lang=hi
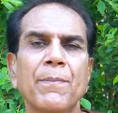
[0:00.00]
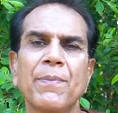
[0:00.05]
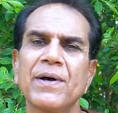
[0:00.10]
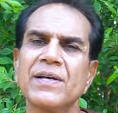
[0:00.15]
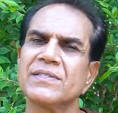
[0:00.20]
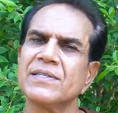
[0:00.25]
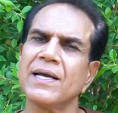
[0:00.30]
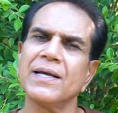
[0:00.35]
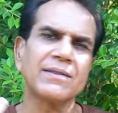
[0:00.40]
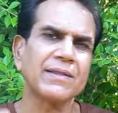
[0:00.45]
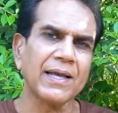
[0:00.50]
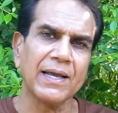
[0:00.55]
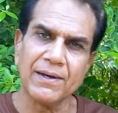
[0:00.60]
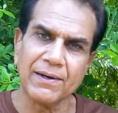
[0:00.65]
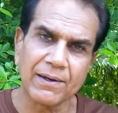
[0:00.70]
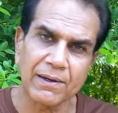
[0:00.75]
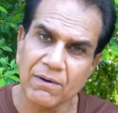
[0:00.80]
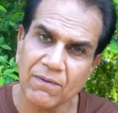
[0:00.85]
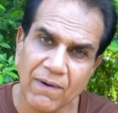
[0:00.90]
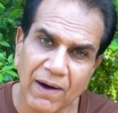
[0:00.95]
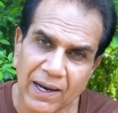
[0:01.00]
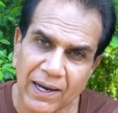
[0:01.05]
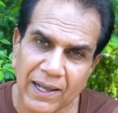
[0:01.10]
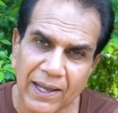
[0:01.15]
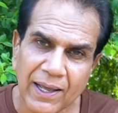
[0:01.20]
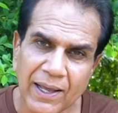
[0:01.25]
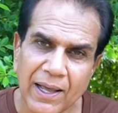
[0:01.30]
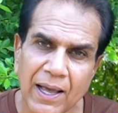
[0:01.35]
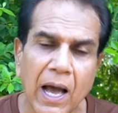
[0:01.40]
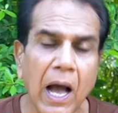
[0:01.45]
के पास जाए तेल निकलवा लें
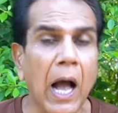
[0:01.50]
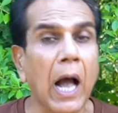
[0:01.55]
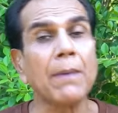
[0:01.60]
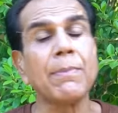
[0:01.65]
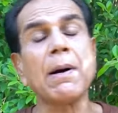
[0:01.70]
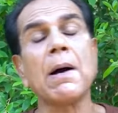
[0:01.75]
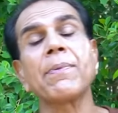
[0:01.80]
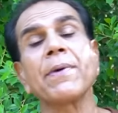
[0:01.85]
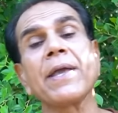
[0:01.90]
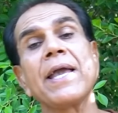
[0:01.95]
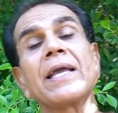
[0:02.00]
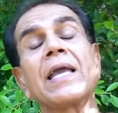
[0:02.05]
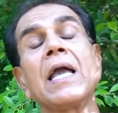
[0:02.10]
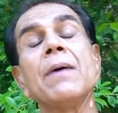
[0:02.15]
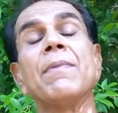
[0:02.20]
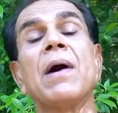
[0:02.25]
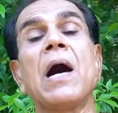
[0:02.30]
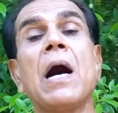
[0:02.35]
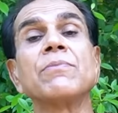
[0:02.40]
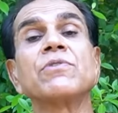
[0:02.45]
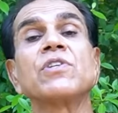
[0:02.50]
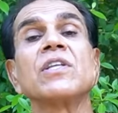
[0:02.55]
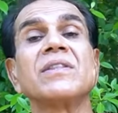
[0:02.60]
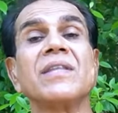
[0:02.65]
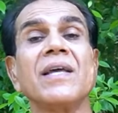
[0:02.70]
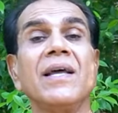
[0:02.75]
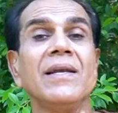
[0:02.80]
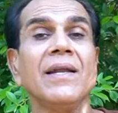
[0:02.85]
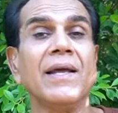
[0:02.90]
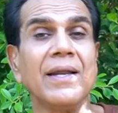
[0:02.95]
अब आप कहेंगे हम हमसे
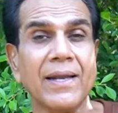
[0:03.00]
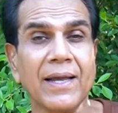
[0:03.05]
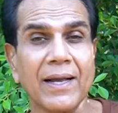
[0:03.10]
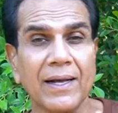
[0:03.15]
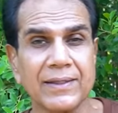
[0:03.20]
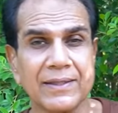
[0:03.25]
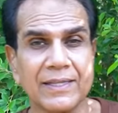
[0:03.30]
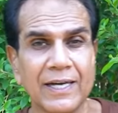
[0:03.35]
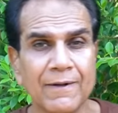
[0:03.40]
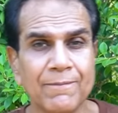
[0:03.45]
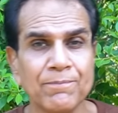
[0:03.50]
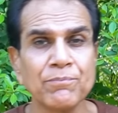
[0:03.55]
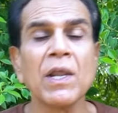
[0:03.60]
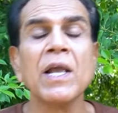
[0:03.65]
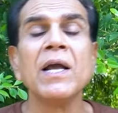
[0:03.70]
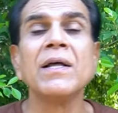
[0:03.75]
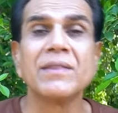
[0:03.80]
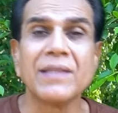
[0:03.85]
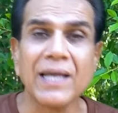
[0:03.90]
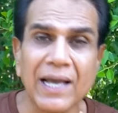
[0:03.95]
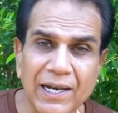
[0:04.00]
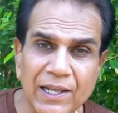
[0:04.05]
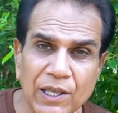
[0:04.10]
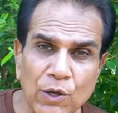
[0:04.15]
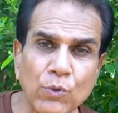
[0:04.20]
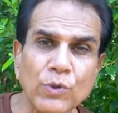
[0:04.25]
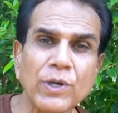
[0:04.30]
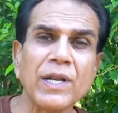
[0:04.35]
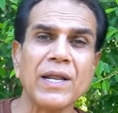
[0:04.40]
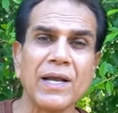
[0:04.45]
तेल नहीं निकलता तेल
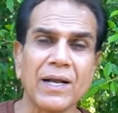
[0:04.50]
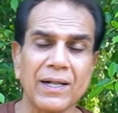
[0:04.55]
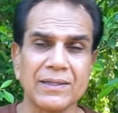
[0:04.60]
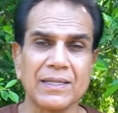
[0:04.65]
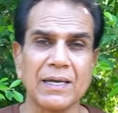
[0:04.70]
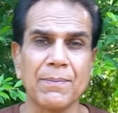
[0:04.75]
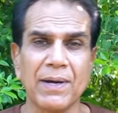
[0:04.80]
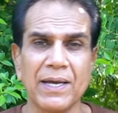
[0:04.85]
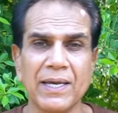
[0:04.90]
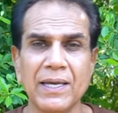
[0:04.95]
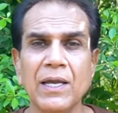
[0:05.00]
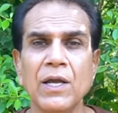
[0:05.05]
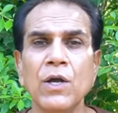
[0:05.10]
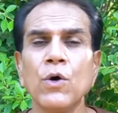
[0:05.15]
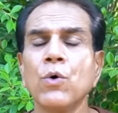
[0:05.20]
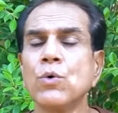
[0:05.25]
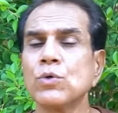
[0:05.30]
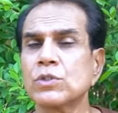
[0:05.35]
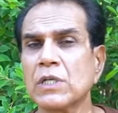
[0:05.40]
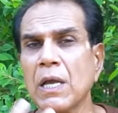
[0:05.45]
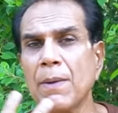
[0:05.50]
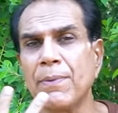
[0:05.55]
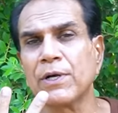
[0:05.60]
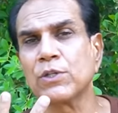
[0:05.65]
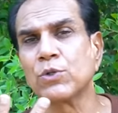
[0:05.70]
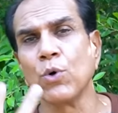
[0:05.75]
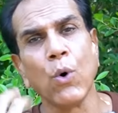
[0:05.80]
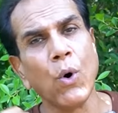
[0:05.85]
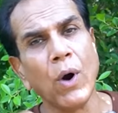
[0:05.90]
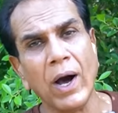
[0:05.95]
क्यों नहीं निकलता भाई उसके फिर
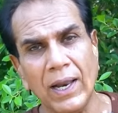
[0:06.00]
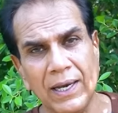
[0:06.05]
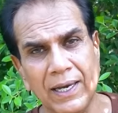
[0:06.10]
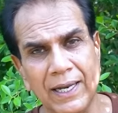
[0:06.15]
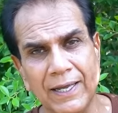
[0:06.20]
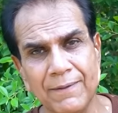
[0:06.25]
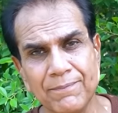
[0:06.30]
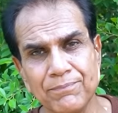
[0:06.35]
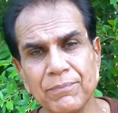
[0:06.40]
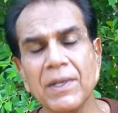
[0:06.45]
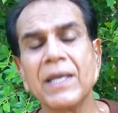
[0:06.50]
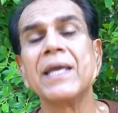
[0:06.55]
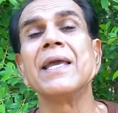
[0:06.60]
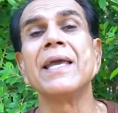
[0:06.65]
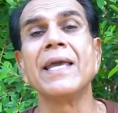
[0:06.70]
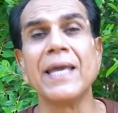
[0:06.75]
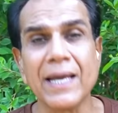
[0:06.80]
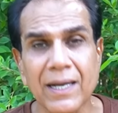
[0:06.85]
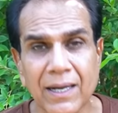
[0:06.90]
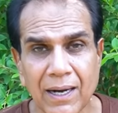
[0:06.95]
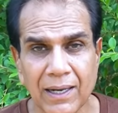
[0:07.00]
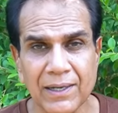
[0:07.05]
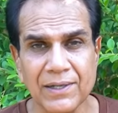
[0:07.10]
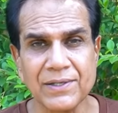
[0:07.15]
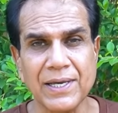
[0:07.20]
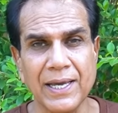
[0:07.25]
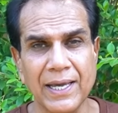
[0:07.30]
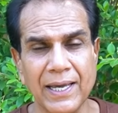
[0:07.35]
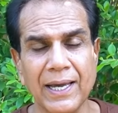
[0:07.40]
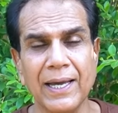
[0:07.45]
दो हल हैं एक हल
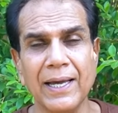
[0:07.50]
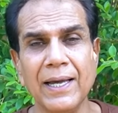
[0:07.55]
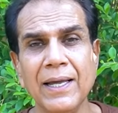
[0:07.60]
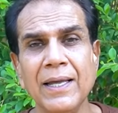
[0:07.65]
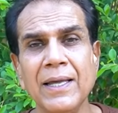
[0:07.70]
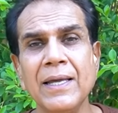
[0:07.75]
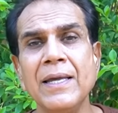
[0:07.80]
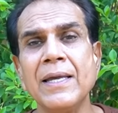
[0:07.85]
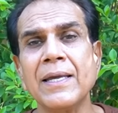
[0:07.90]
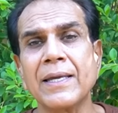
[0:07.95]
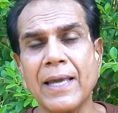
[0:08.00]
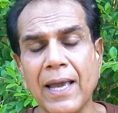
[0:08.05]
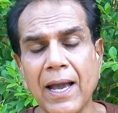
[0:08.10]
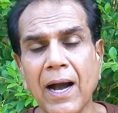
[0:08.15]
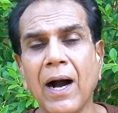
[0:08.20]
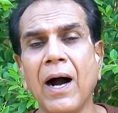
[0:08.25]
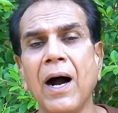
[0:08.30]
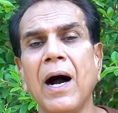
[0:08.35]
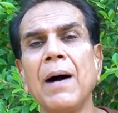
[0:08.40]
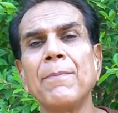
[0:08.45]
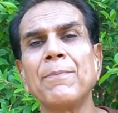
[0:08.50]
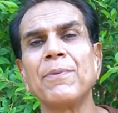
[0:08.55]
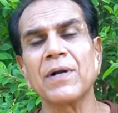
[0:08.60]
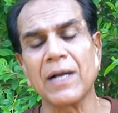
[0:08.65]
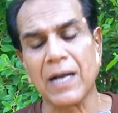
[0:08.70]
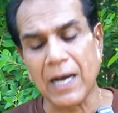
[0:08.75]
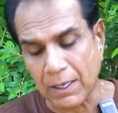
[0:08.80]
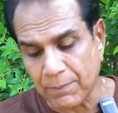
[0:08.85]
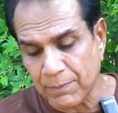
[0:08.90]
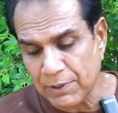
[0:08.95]
ये है कि आप
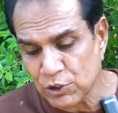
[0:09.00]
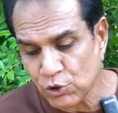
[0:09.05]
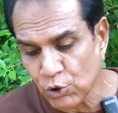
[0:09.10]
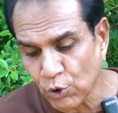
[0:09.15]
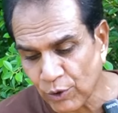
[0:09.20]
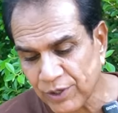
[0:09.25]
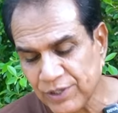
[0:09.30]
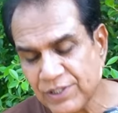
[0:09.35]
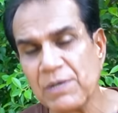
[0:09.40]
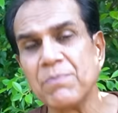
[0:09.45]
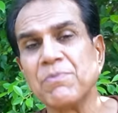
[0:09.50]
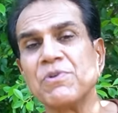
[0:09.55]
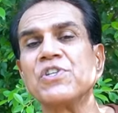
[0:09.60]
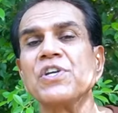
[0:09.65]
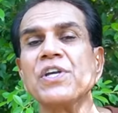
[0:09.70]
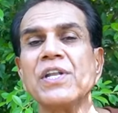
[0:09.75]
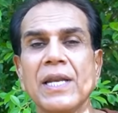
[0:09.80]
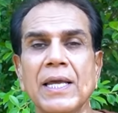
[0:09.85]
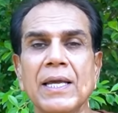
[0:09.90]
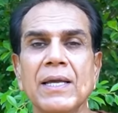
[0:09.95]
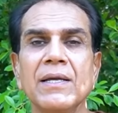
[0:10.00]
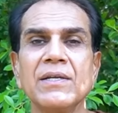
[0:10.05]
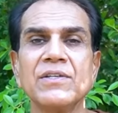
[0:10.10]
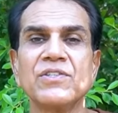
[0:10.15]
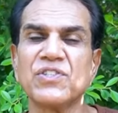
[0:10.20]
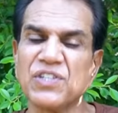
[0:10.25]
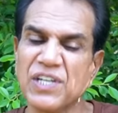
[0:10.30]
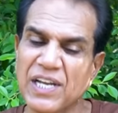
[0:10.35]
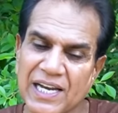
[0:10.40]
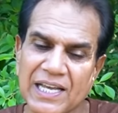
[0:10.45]
घर में छोटी सी मशीनें
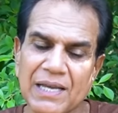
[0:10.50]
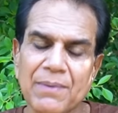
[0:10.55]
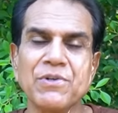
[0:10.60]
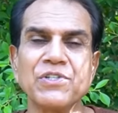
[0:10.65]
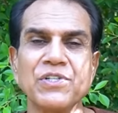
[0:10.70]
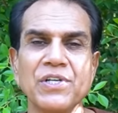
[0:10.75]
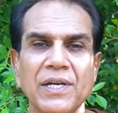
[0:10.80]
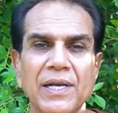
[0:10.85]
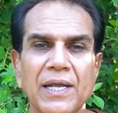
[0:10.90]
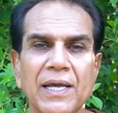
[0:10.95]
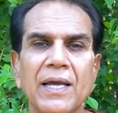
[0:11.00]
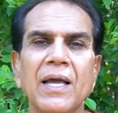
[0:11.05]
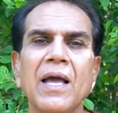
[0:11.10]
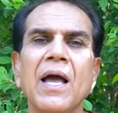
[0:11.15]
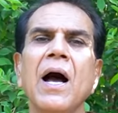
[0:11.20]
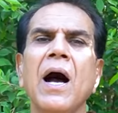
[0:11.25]
स्टील की मशीनें